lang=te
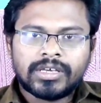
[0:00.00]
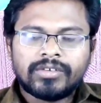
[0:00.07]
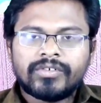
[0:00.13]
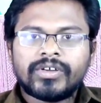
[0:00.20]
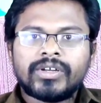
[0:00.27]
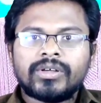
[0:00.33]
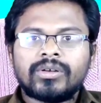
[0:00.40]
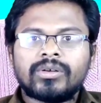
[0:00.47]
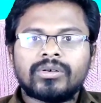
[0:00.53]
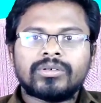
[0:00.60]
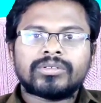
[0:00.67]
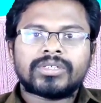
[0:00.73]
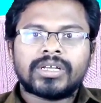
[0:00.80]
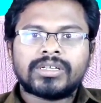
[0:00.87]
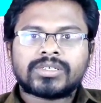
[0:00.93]
ఈ వీడియోలో
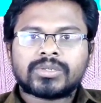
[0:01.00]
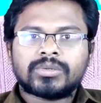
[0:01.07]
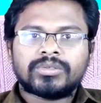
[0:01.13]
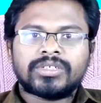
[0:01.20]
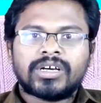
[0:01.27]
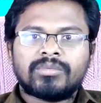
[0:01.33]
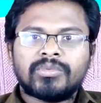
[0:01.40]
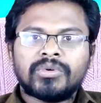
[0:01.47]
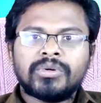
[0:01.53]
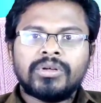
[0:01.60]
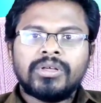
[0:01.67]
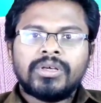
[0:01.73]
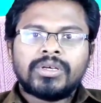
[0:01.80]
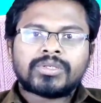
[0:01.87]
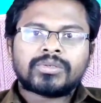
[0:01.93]
తెలుసుకుందాము
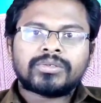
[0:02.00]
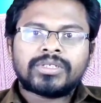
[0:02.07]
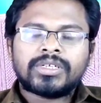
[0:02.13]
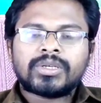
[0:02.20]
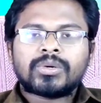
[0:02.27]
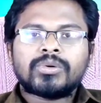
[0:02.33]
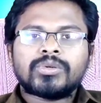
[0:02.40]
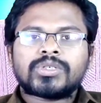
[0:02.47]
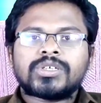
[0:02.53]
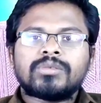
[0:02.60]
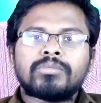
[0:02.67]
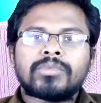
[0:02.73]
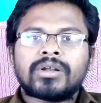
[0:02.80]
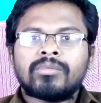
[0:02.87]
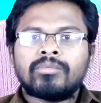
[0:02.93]
సో దీనికోసం
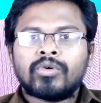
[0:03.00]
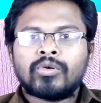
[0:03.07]
మనం